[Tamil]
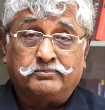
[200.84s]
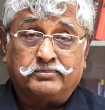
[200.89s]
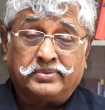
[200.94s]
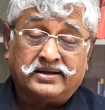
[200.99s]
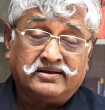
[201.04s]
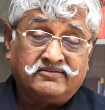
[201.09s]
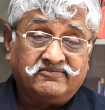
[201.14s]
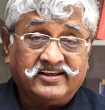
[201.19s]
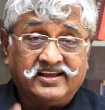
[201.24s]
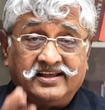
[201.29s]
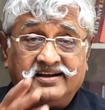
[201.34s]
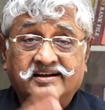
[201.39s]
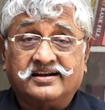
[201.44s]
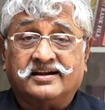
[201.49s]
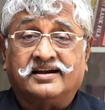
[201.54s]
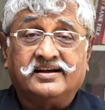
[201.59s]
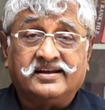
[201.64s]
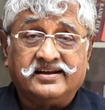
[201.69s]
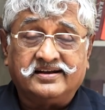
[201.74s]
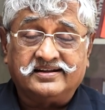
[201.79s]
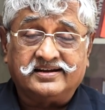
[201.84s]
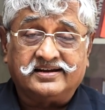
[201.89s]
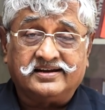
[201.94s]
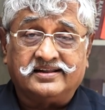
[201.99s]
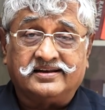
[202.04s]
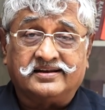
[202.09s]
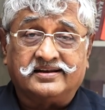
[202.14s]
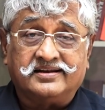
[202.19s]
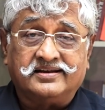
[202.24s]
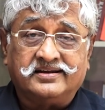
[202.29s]
பல்வேறு
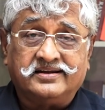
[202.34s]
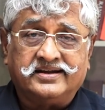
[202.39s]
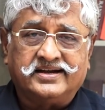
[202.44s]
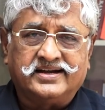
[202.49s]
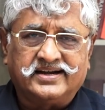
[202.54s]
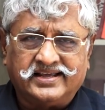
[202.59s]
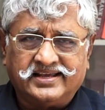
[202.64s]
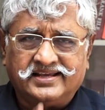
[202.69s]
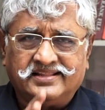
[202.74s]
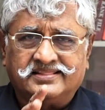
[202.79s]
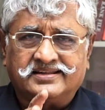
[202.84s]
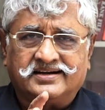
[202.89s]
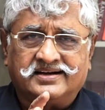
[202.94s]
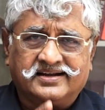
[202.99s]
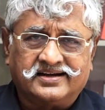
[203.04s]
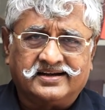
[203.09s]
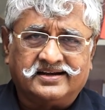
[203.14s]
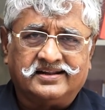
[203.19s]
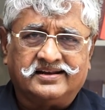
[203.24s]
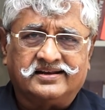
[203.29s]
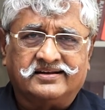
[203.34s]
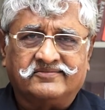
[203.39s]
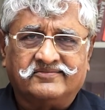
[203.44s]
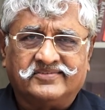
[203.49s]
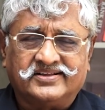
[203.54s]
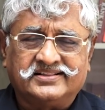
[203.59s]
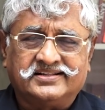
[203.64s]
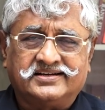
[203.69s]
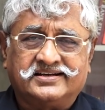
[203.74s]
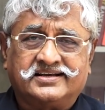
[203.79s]
நாளேடுகளில் இணையத்தடங்களில்
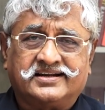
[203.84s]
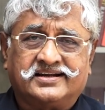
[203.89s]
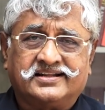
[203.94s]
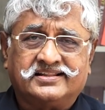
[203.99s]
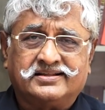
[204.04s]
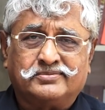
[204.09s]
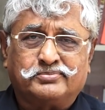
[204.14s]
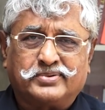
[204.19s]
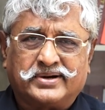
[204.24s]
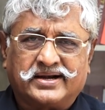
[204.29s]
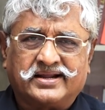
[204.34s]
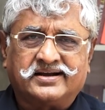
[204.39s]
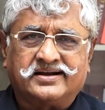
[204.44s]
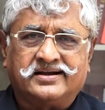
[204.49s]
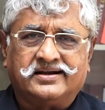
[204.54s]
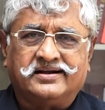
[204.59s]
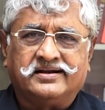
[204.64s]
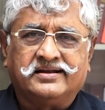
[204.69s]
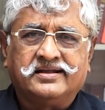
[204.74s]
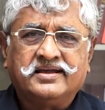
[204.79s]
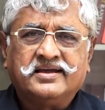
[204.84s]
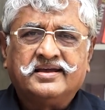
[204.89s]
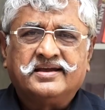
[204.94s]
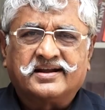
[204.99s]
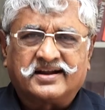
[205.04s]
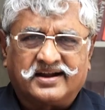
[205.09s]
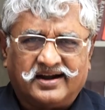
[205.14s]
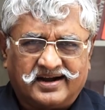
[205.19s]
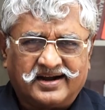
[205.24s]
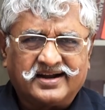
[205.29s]
வந்திருக்கிற அந்த படங்கள்
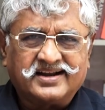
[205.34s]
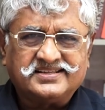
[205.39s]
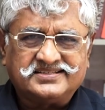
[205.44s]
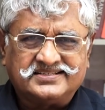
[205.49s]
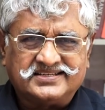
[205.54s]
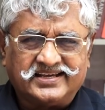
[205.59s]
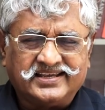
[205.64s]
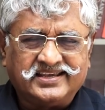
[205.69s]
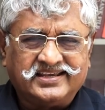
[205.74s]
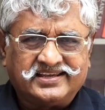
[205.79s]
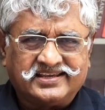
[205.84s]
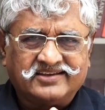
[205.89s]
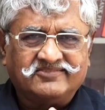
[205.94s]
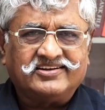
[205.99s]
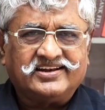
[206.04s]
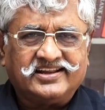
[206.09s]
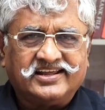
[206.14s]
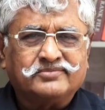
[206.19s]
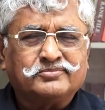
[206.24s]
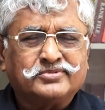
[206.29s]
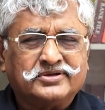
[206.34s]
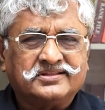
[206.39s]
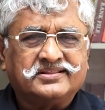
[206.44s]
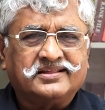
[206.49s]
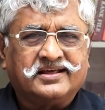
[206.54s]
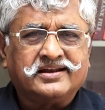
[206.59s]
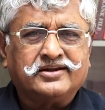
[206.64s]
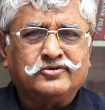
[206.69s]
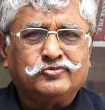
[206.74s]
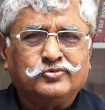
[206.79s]
காண சகிக்கவில்லை என்பது
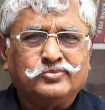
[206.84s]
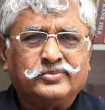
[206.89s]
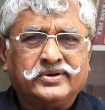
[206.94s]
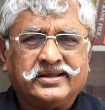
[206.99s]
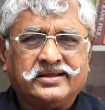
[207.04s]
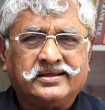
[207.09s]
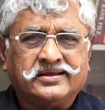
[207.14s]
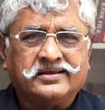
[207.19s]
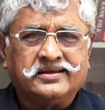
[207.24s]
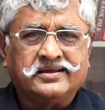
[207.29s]
தானே உண்மை